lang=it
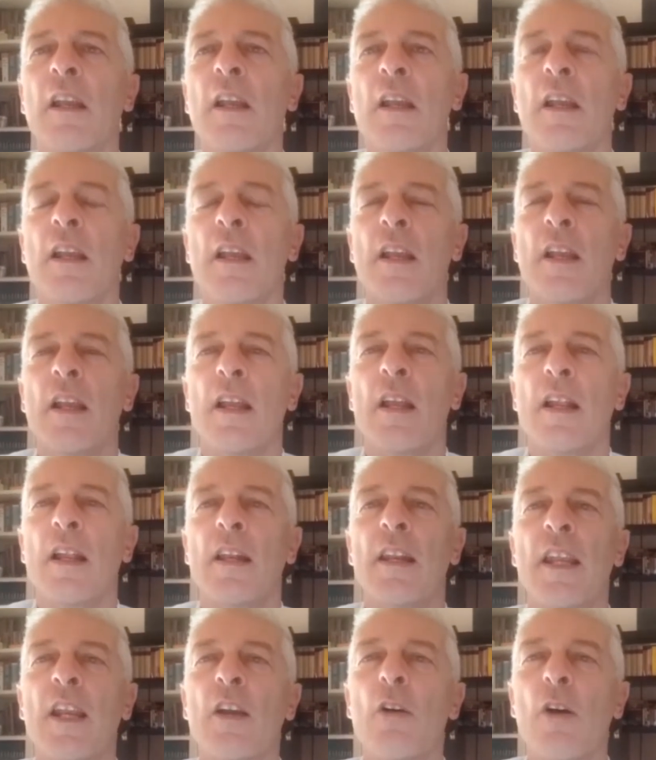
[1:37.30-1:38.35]

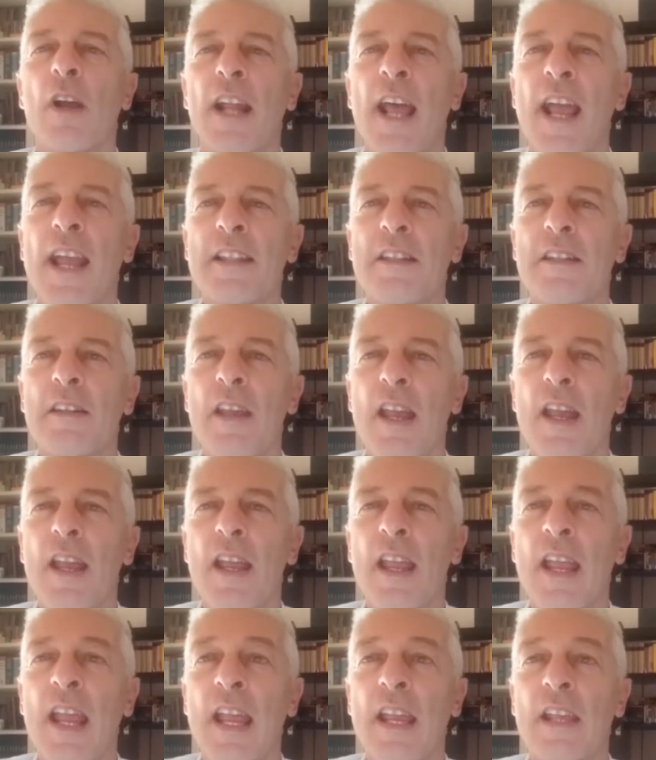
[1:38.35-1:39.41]
L'incoerenza è
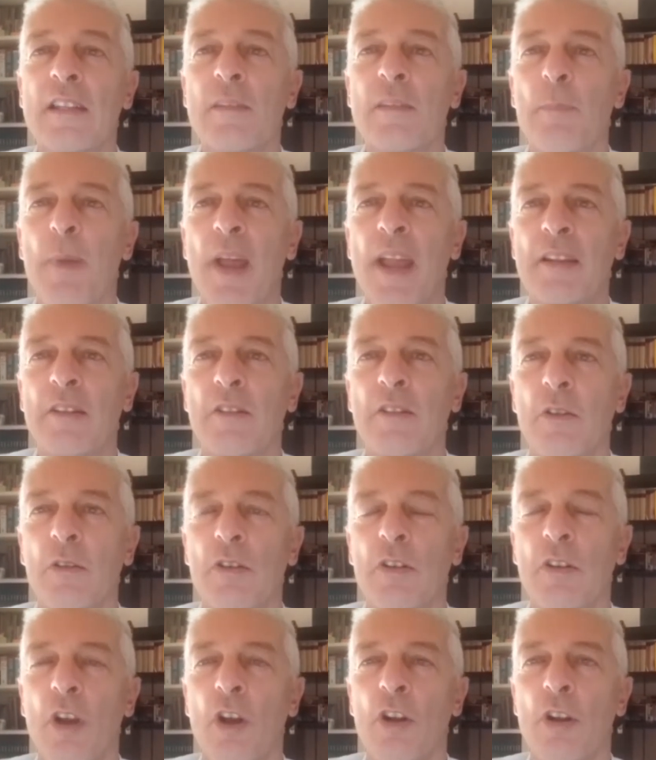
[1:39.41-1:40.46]
spesso
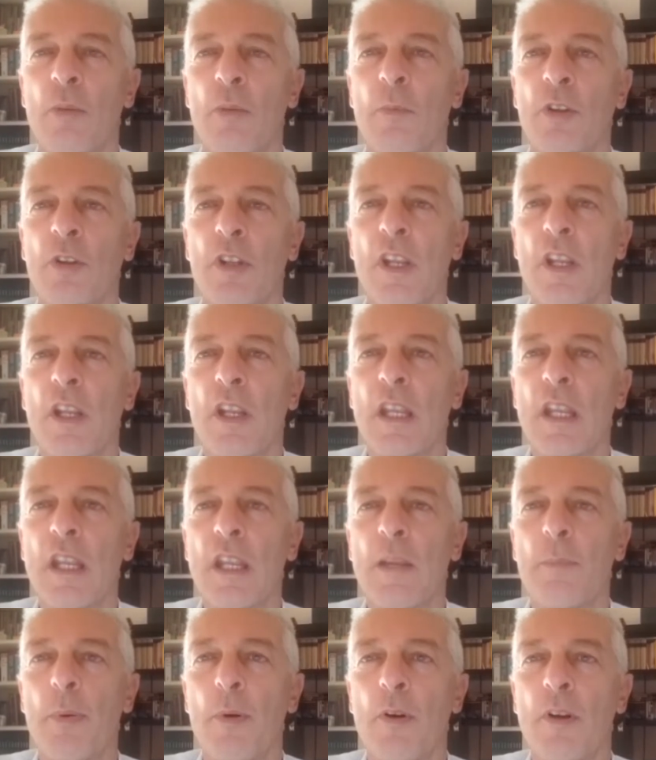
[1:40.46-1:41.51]
sinonimo di
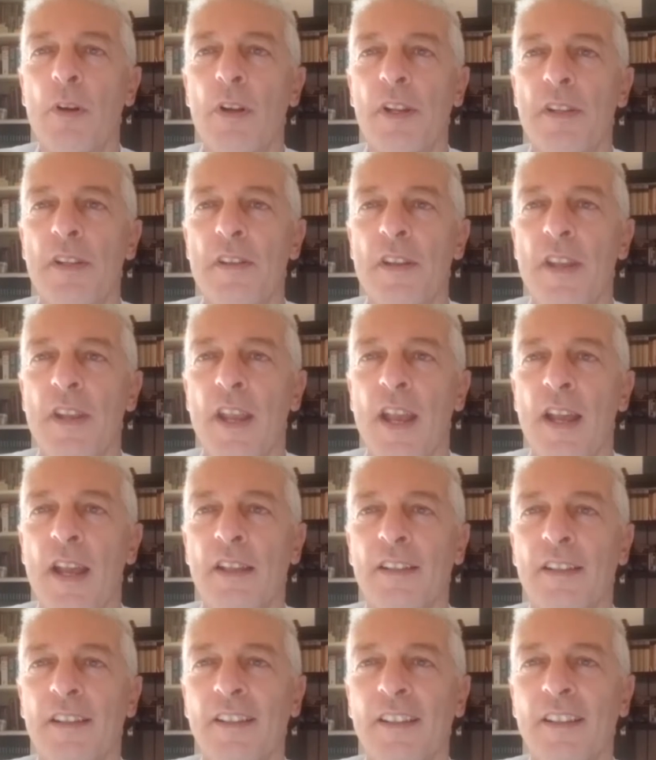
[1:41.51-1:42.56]
ipocrisia.
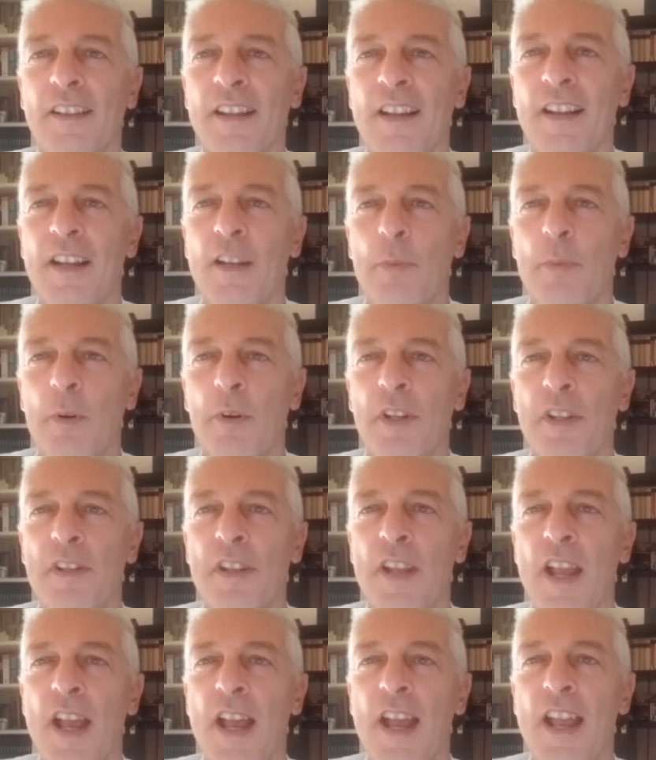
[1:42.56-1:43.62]

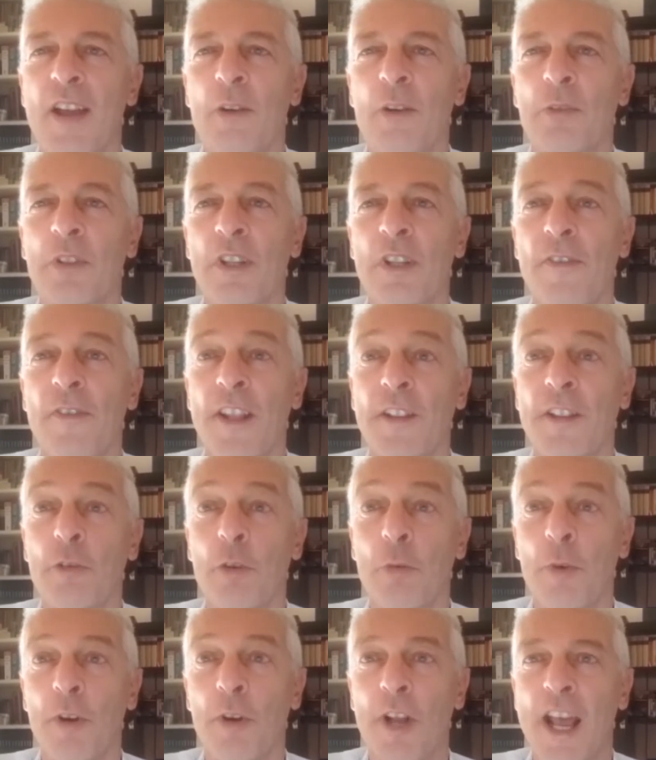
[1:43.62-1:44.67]
L'ipocrisia è un difetto
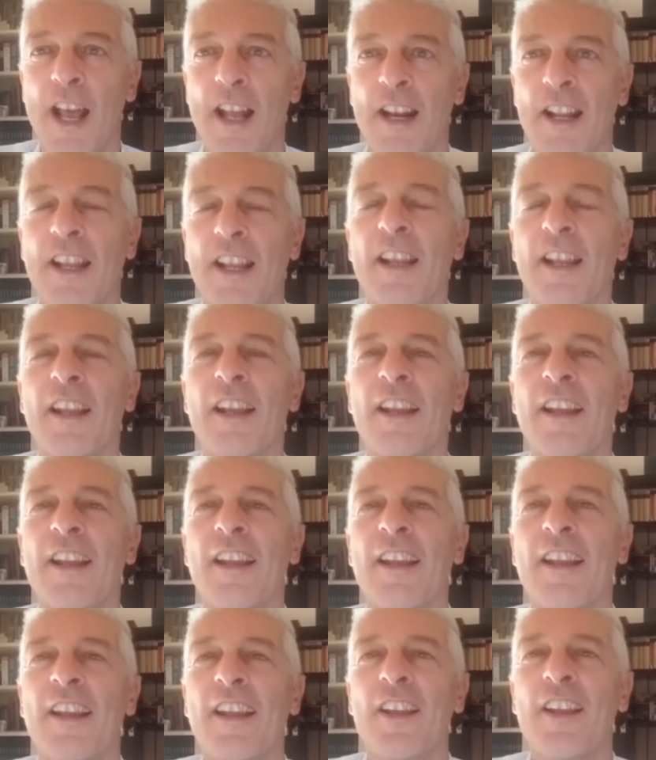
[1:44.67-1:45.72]
morale.
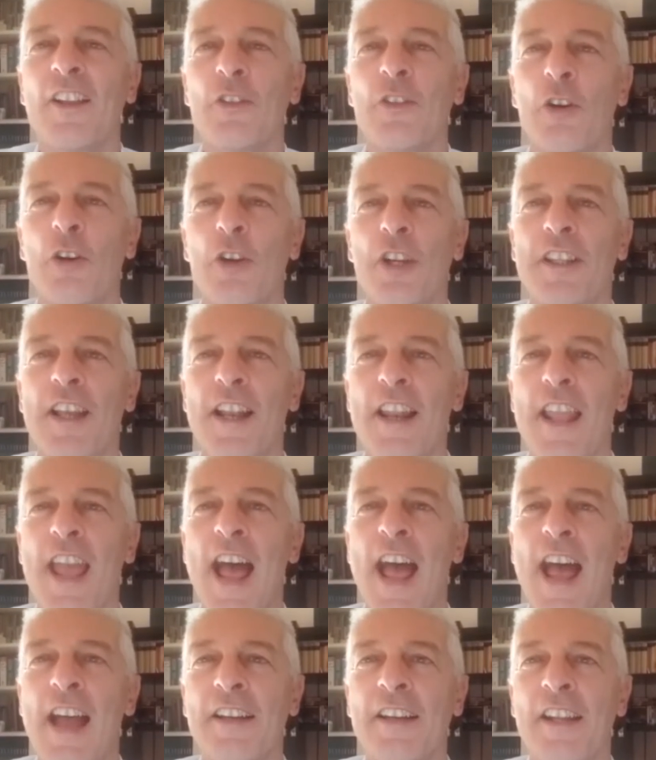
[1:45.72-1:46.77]
Noi
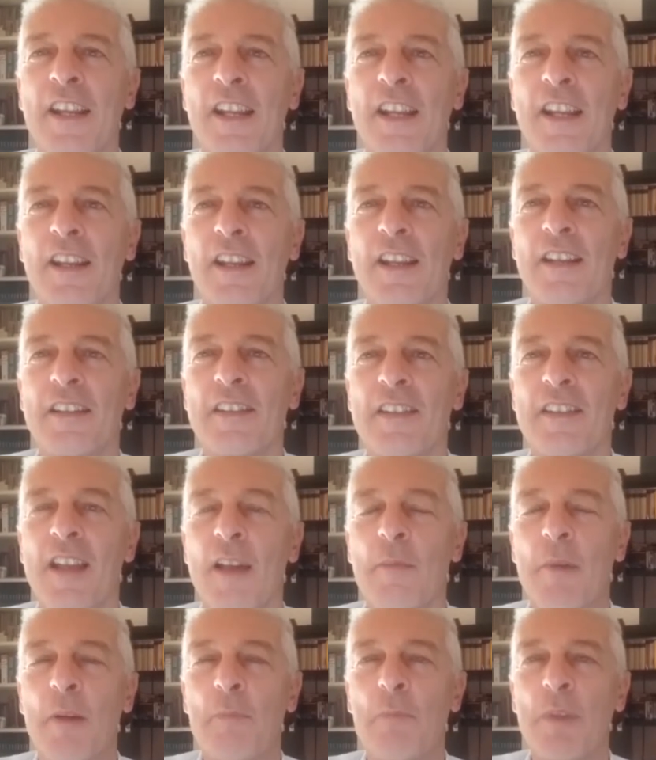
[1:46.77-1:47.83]
italiani
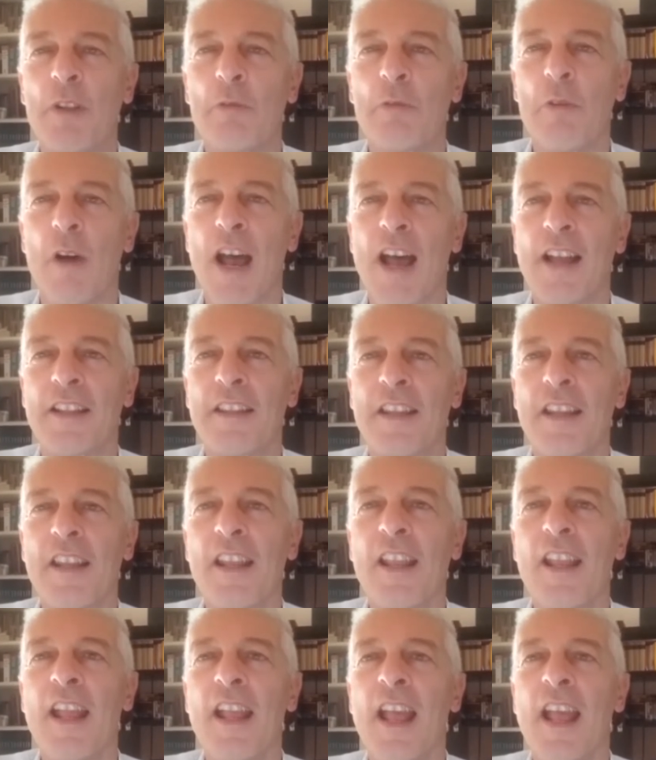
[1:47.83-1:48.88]
siamo abituati
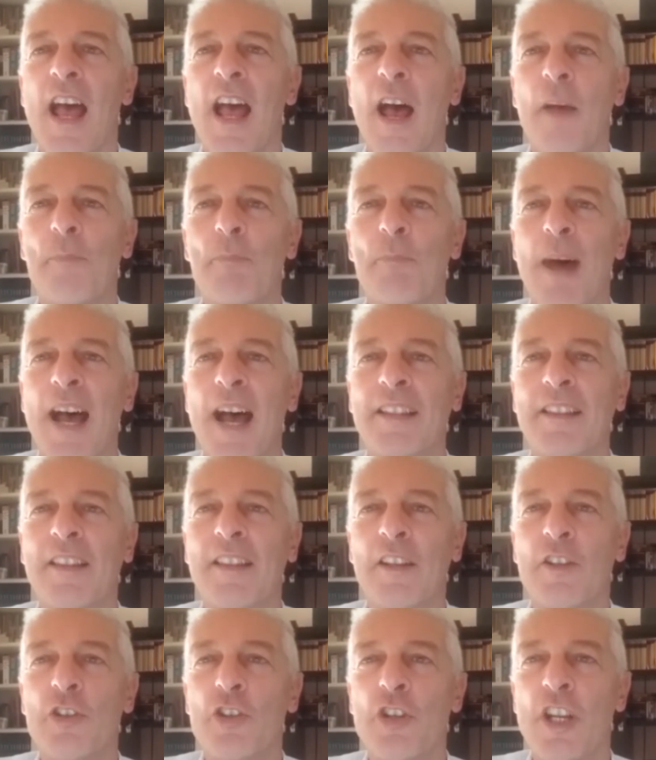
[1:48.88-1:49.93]
a
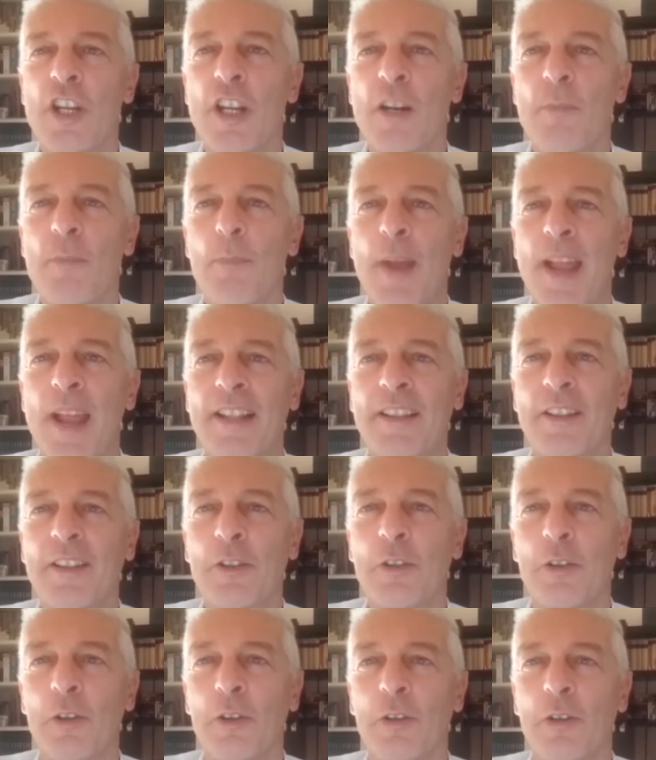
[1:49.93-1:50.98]
batterci il
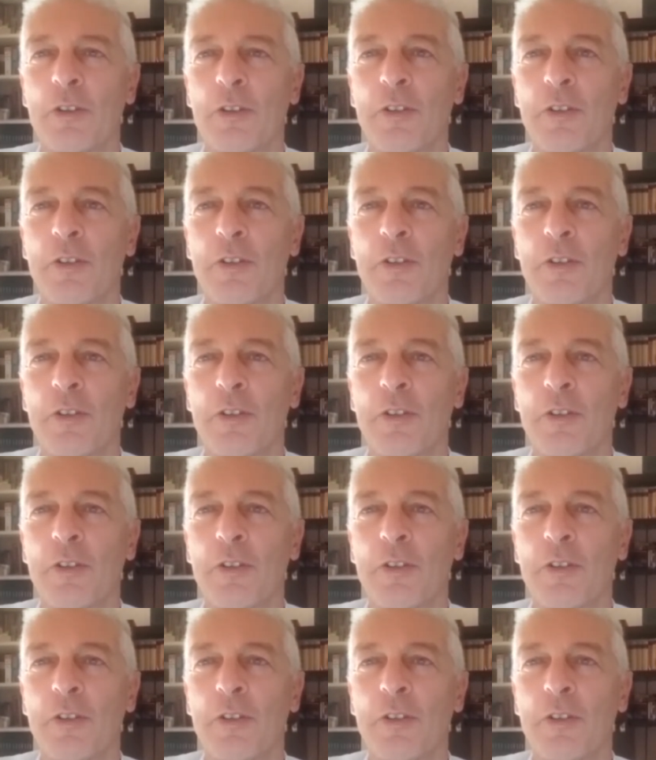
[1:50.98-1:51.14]
petto